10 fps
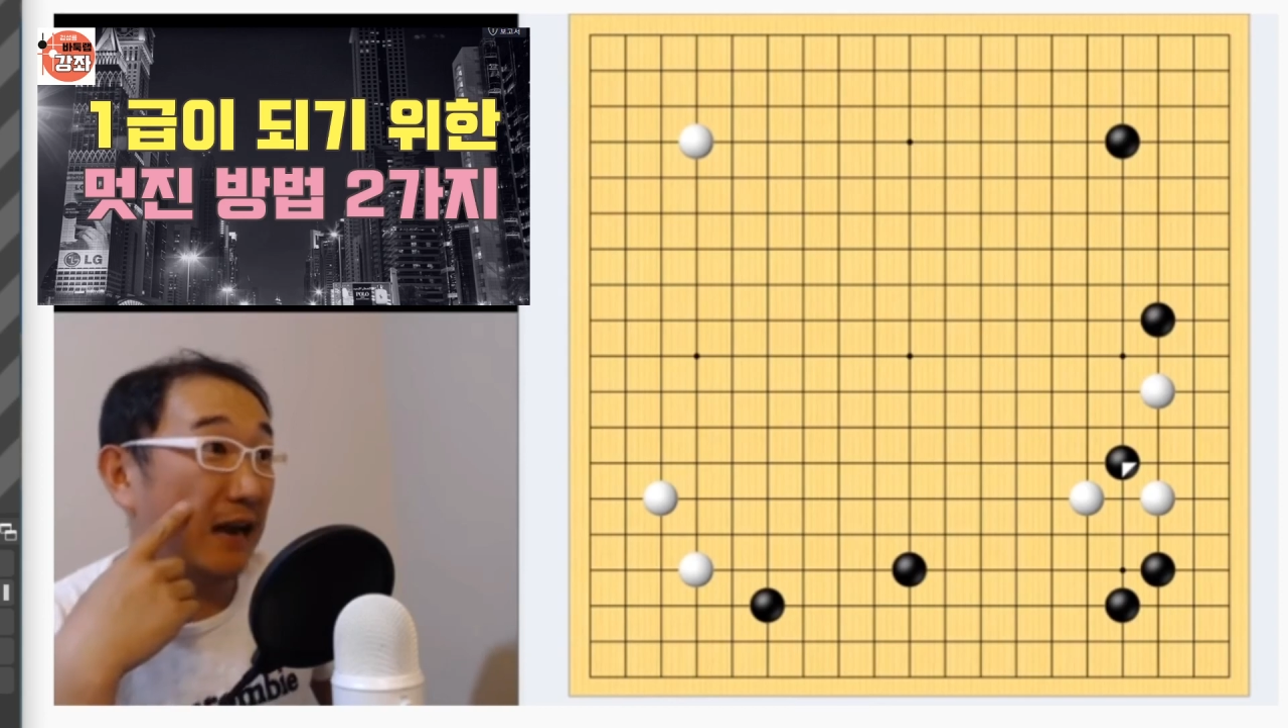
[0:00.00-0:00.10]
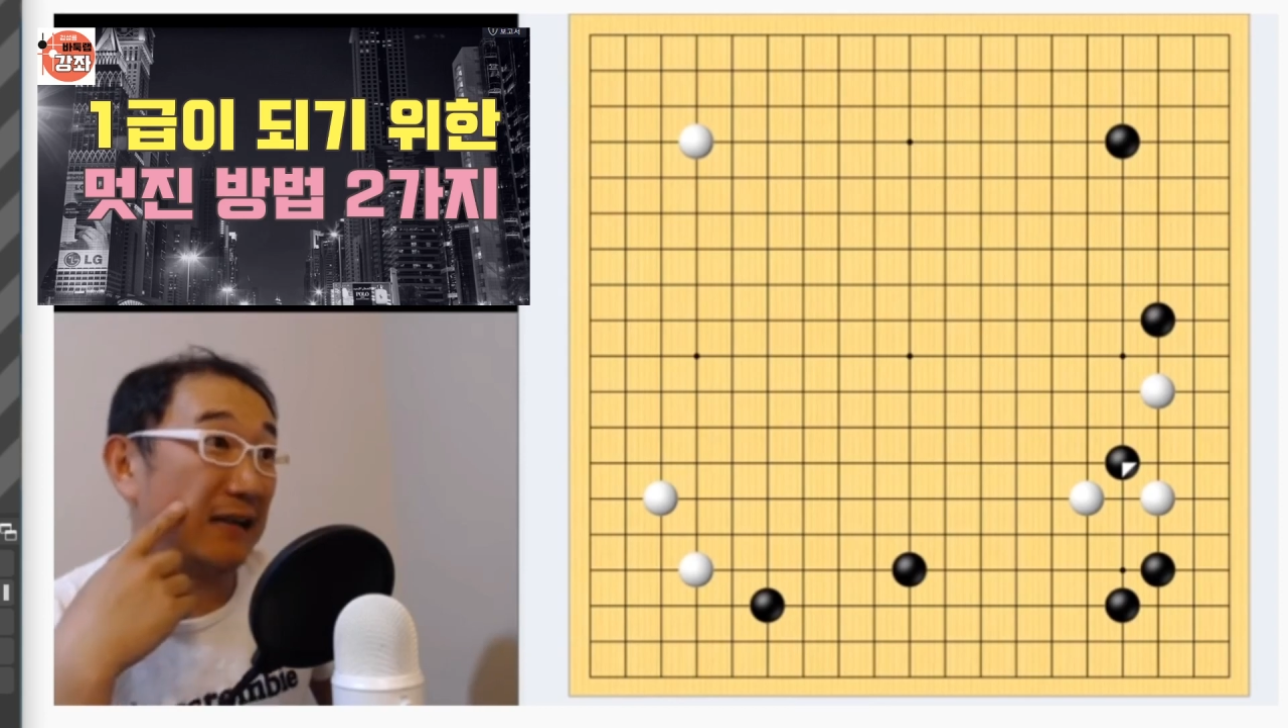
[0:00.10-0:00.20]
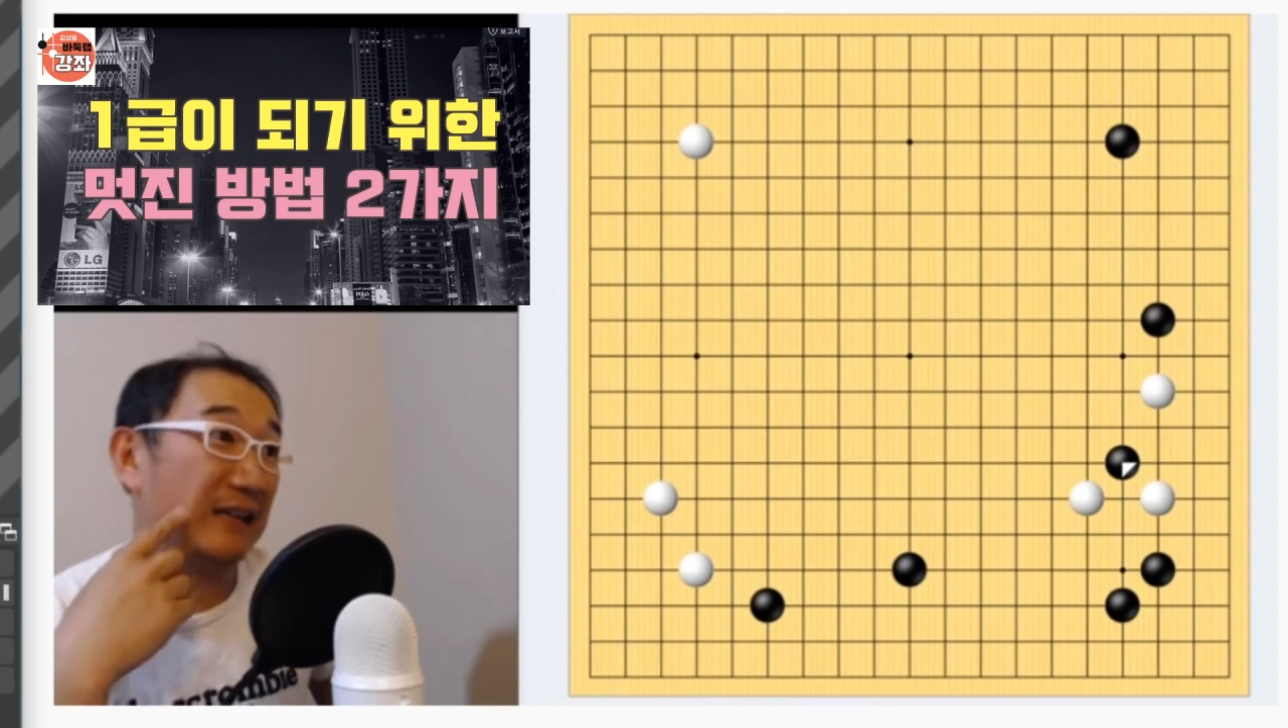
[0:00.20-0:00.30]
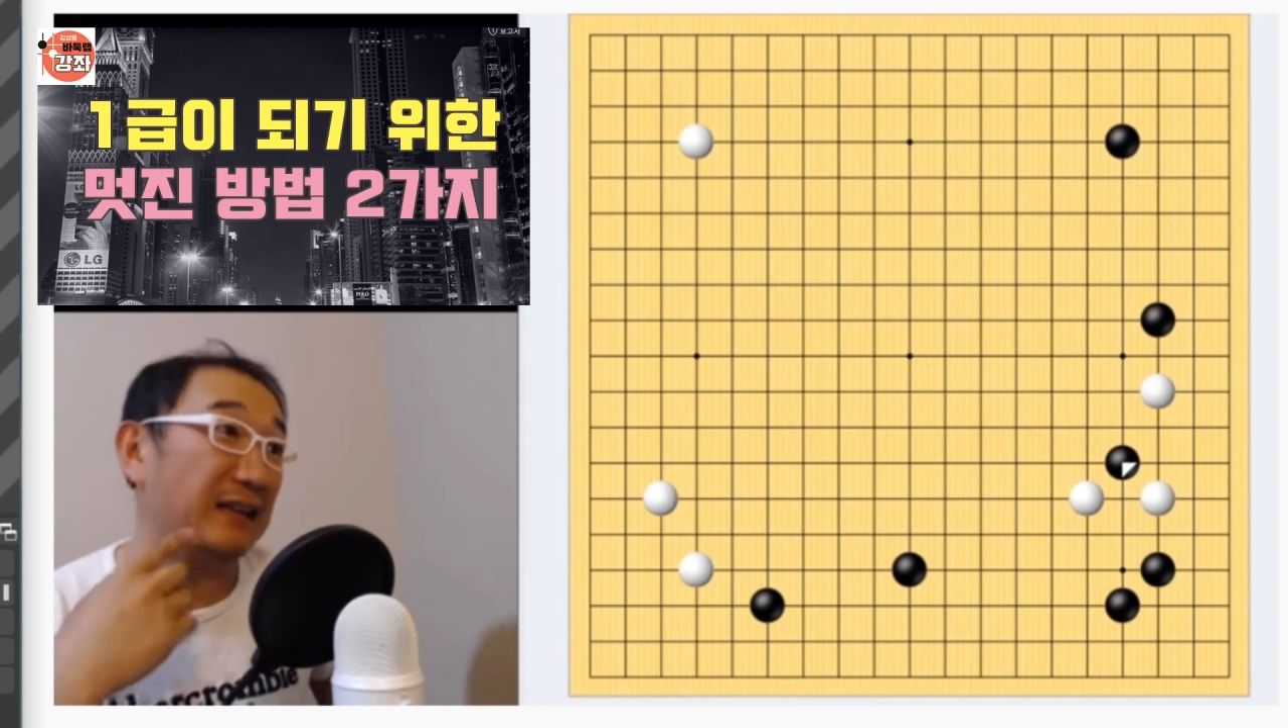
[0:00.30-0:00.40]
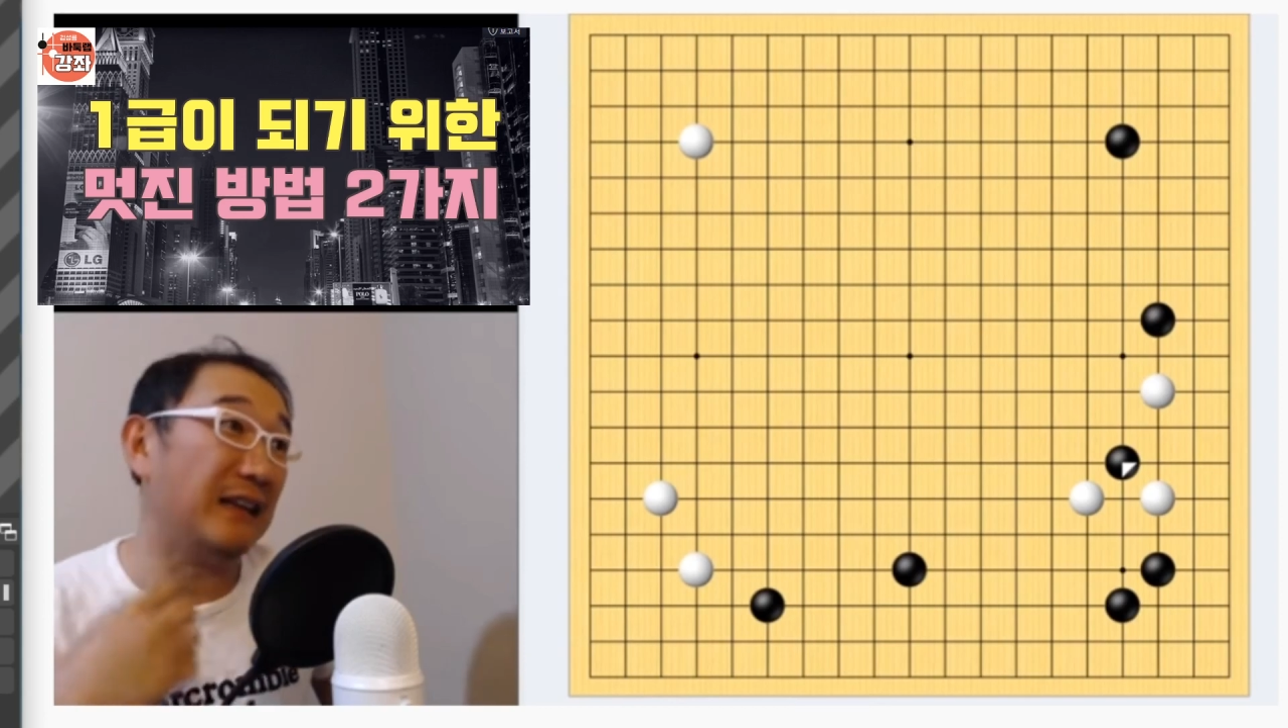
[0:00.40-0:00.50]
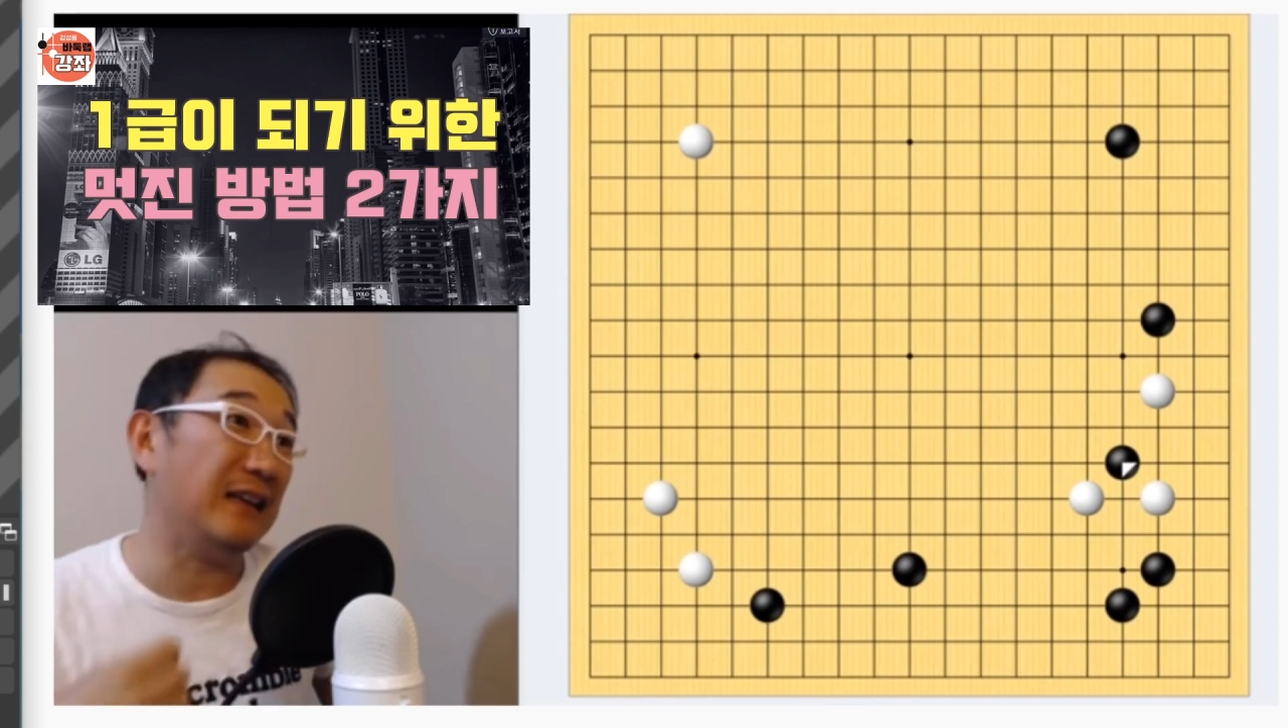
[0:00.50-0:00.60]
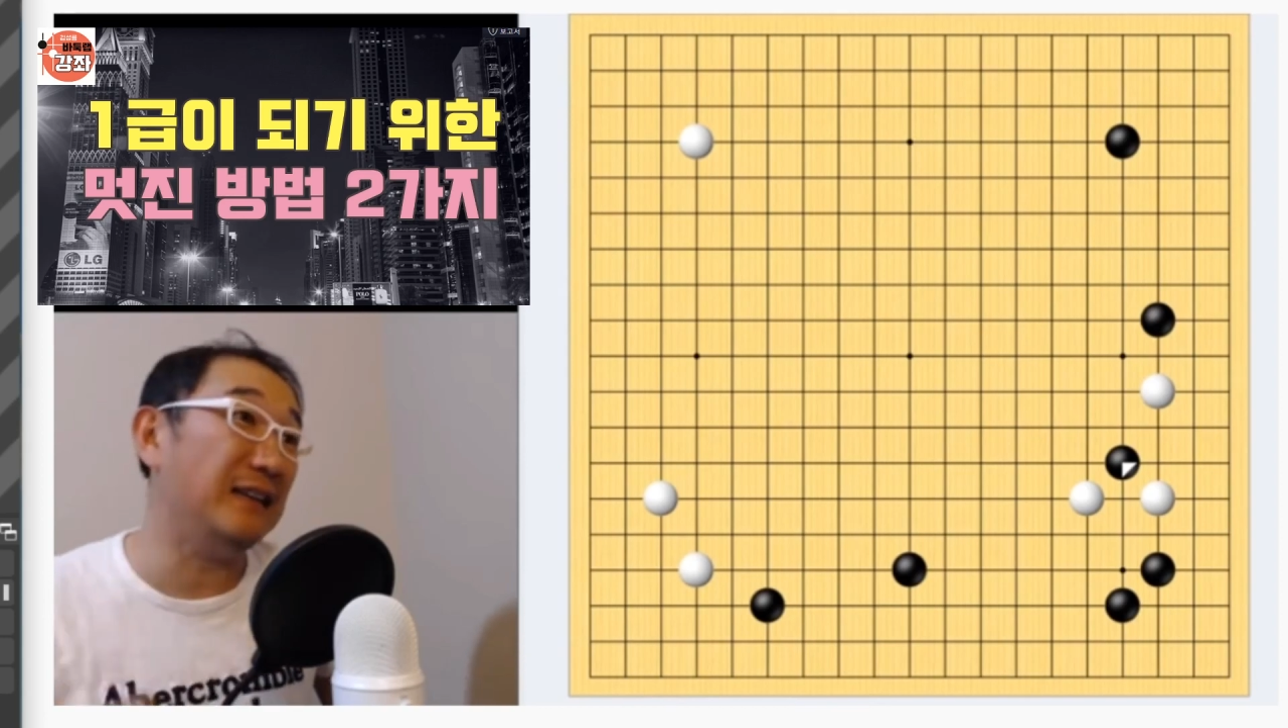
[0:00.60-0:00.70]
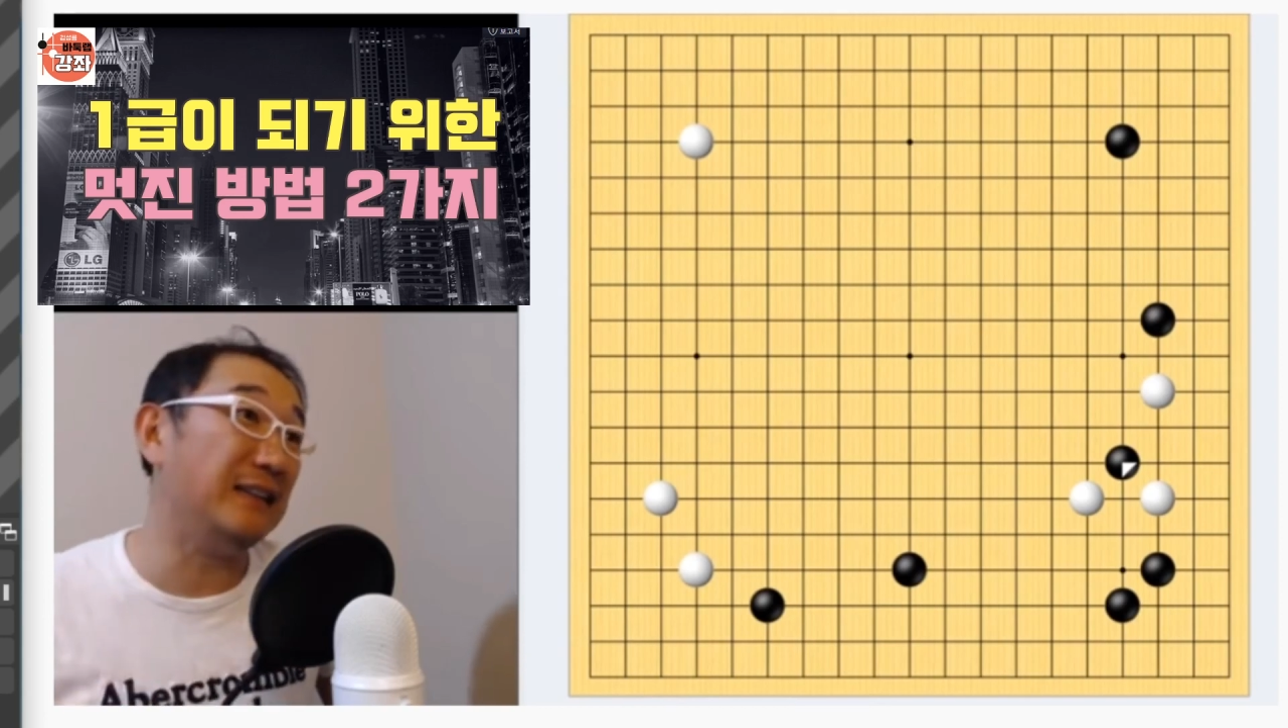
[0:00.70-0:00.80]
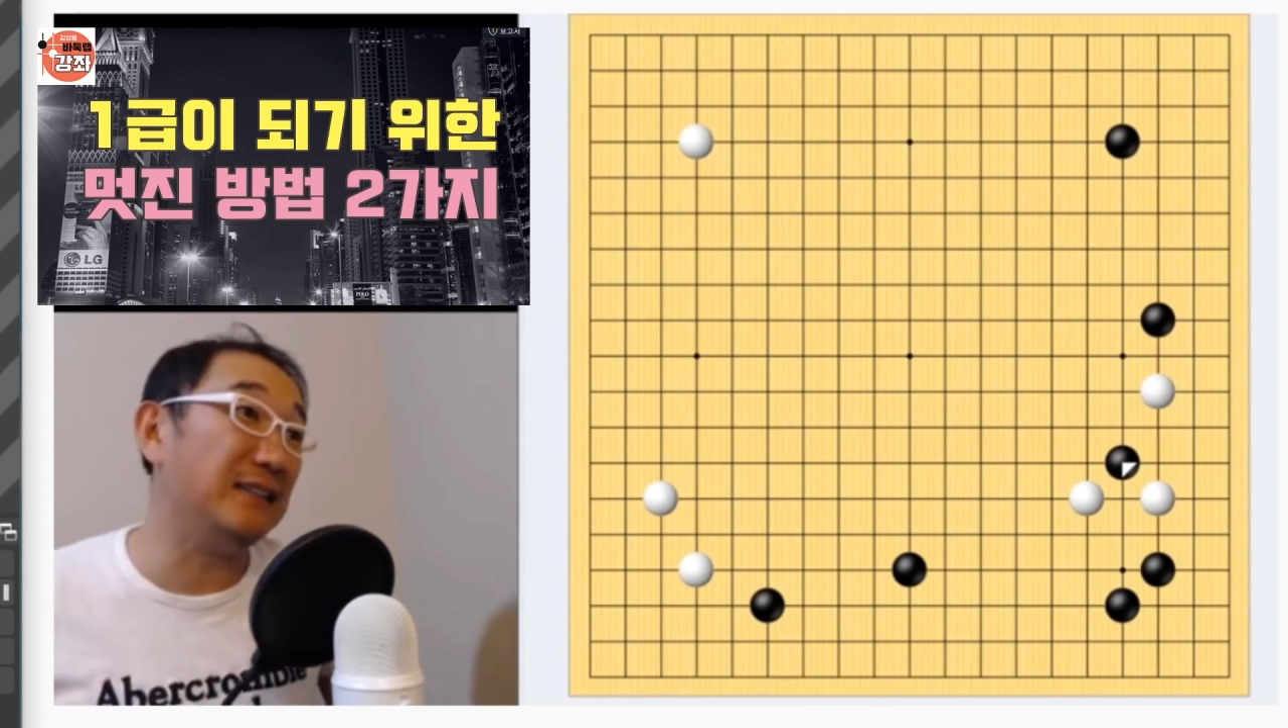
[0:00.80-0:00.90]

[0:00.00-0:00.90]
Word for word: 약간